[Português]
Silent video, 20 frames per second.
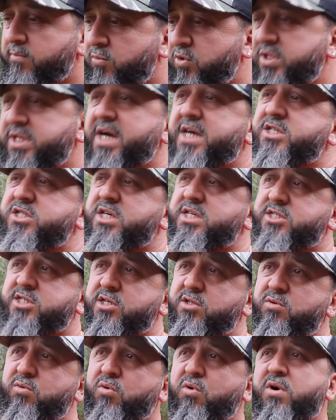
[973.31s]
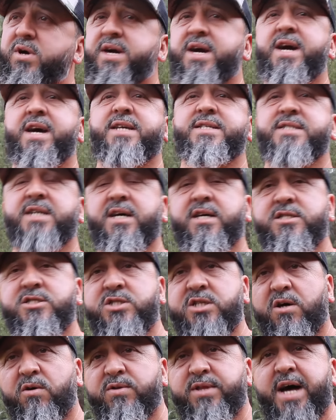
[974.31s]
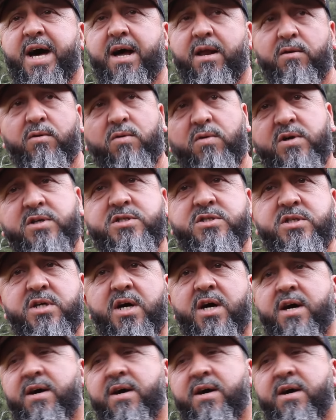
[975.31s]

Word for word: é, muita gente que não conhece a região, tá longe,